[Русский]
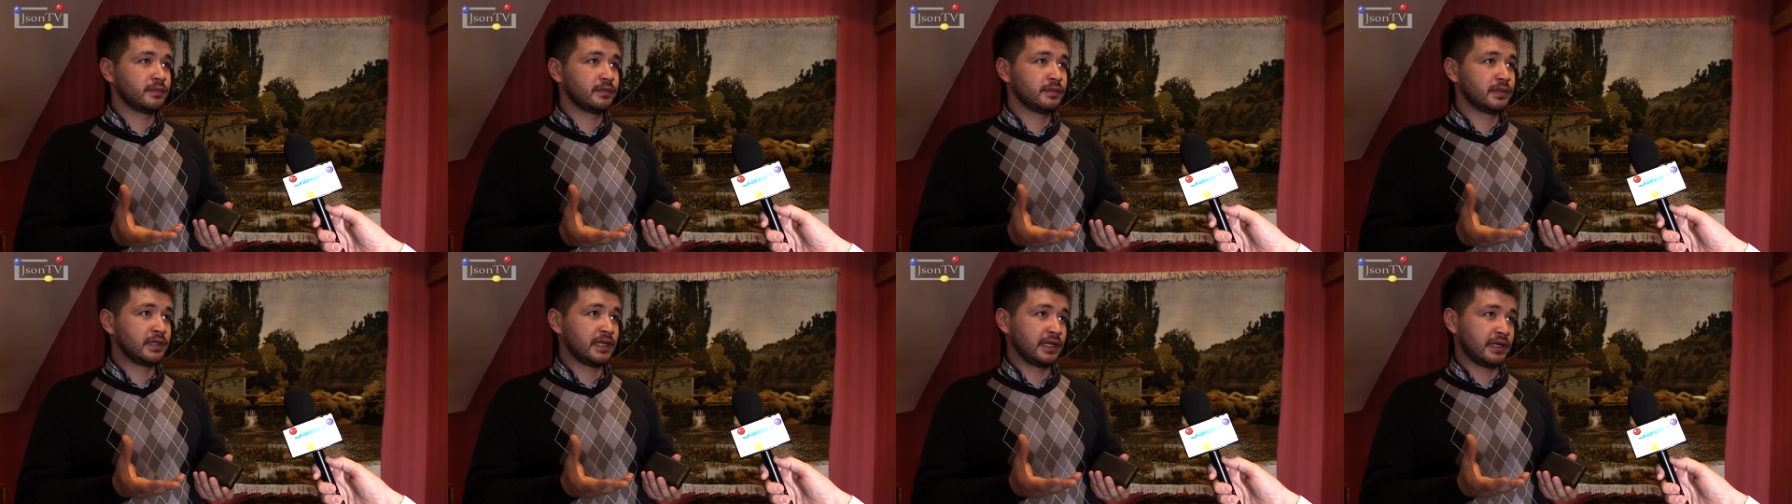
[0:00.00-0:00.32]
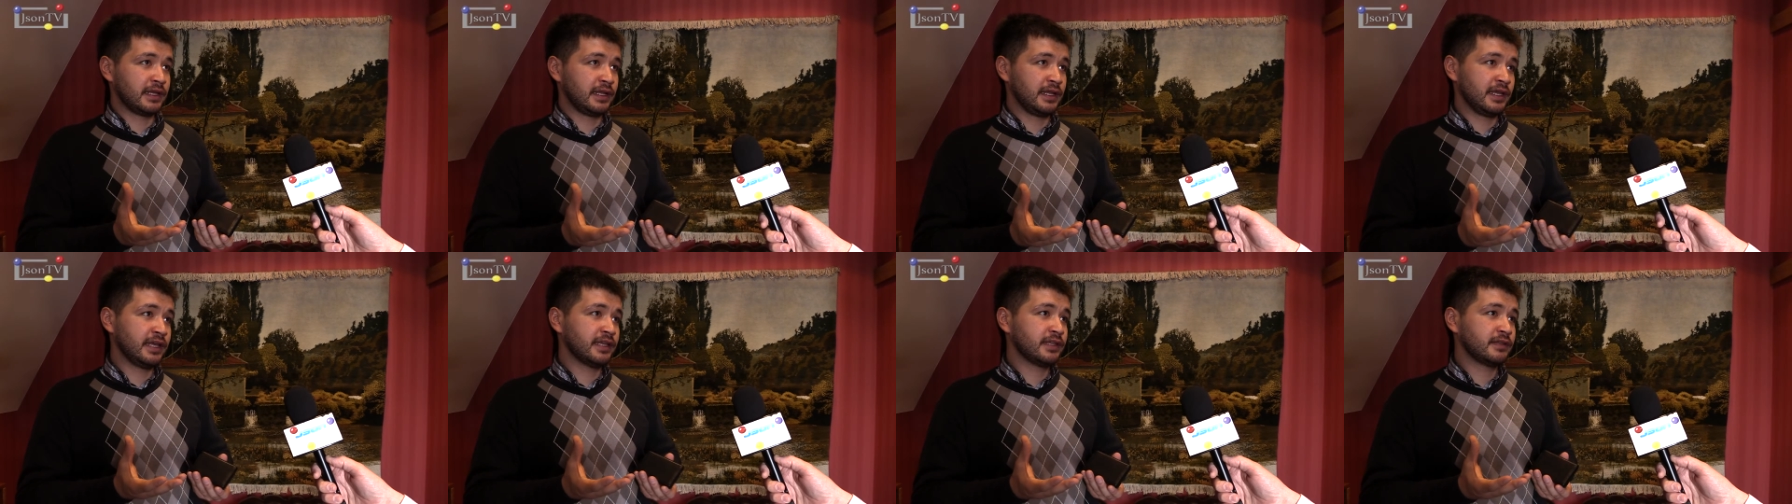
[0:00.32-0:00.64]
Для
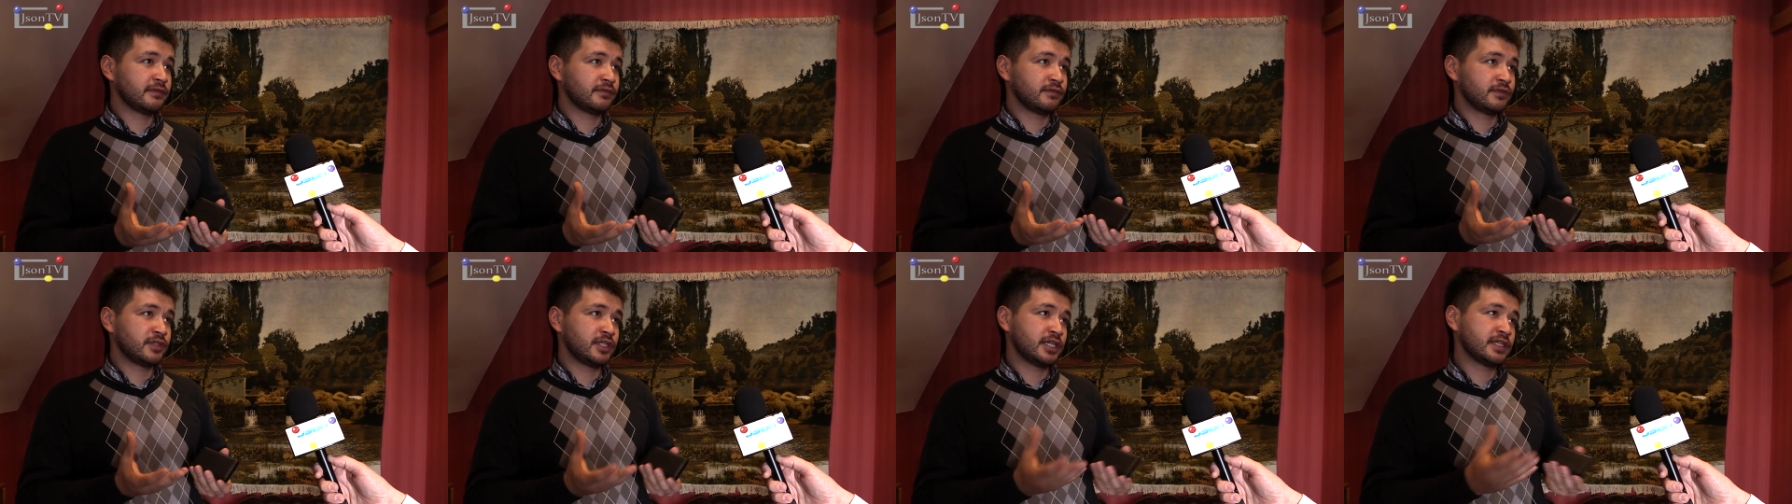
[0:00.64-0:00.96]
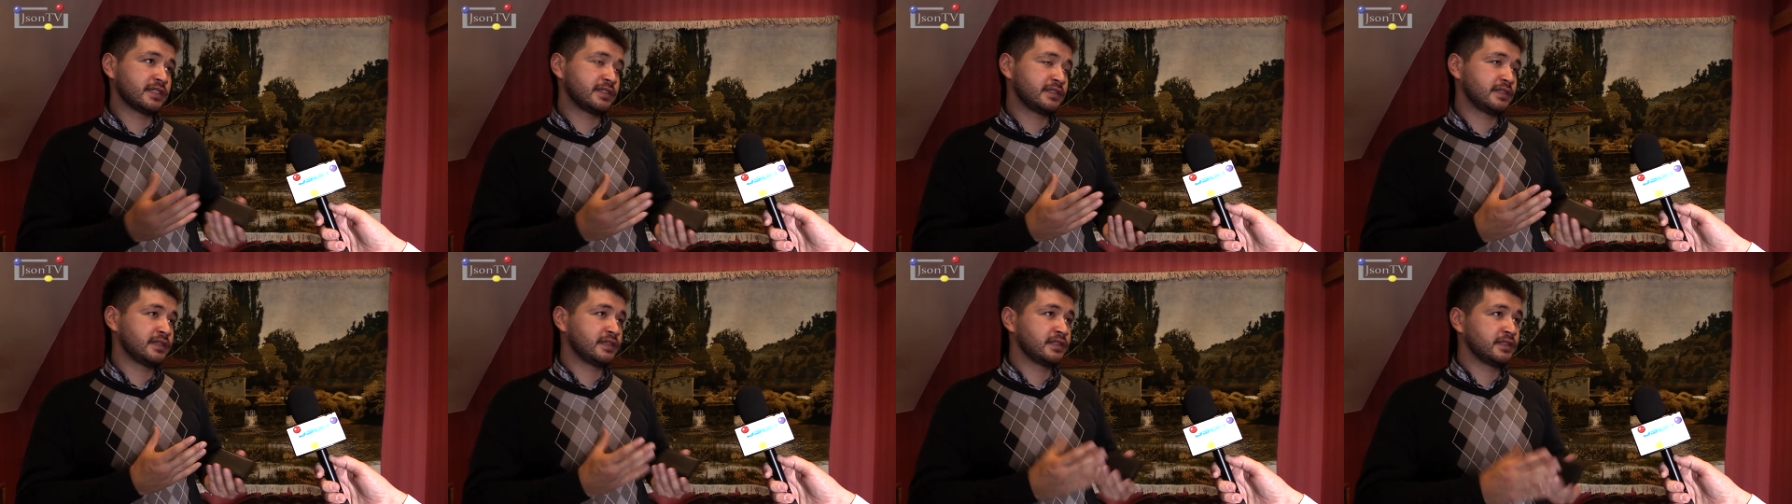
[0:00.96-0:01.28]
клиентов
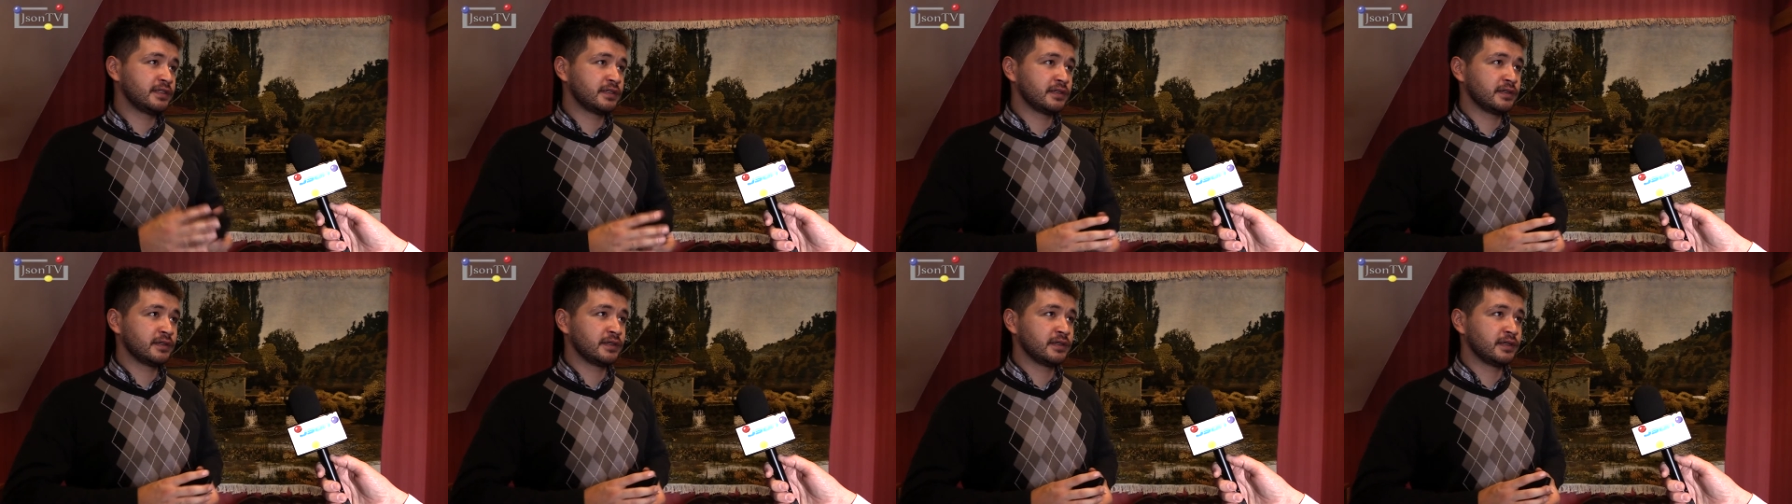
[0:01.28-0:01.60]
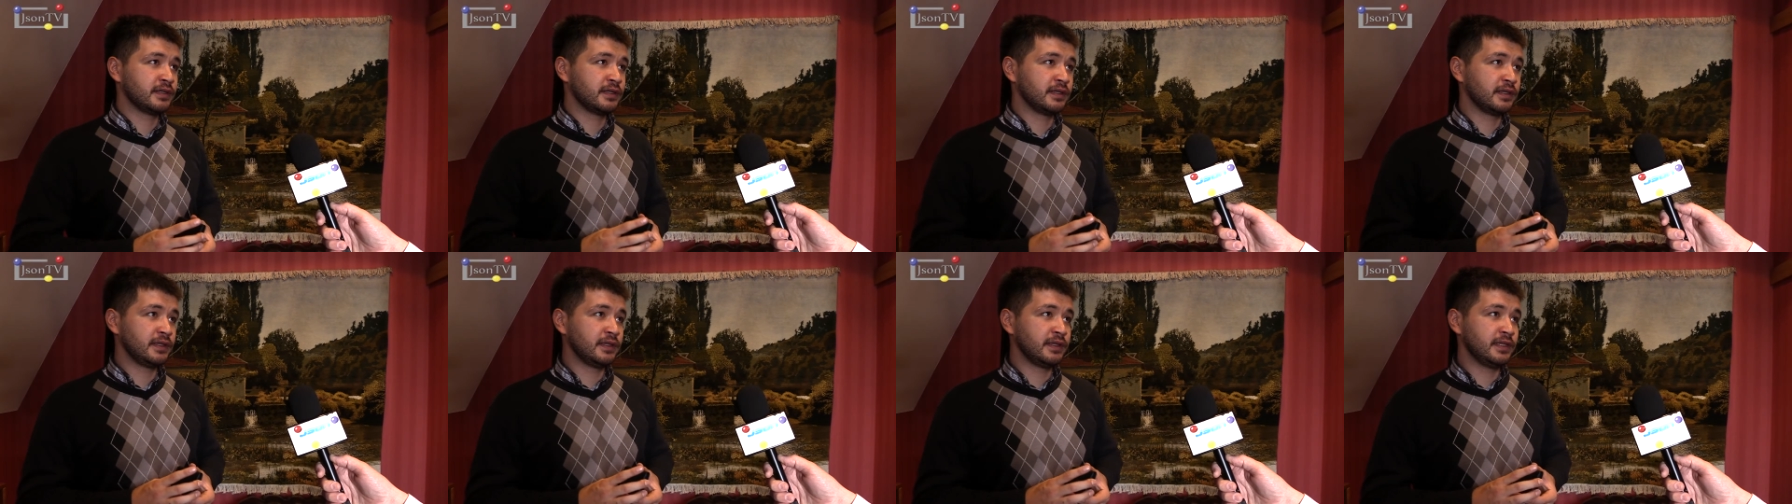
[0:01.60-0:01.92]
часто
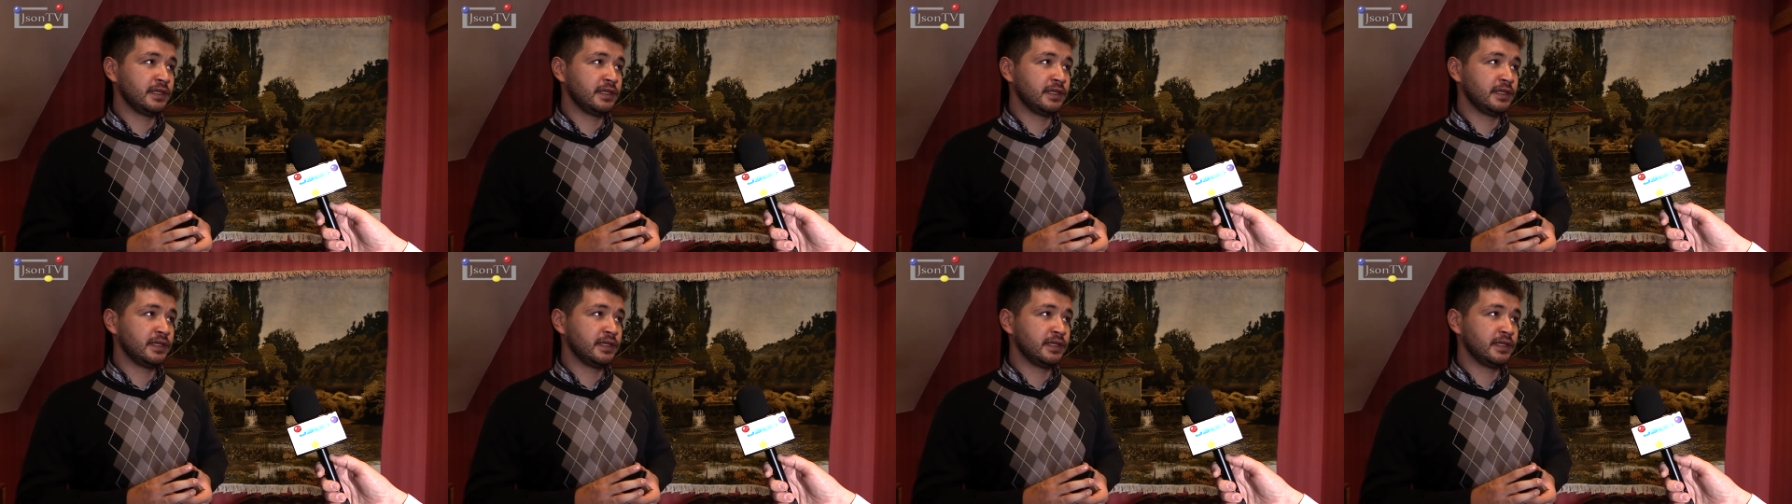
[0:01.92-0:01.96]
это